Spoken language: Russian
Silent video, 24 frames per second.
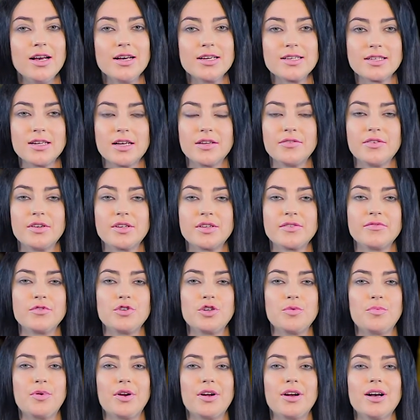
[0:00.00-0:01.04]

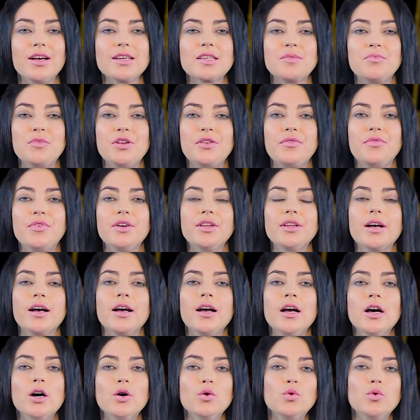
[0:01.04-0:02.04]
Соответствующий приказ Минфина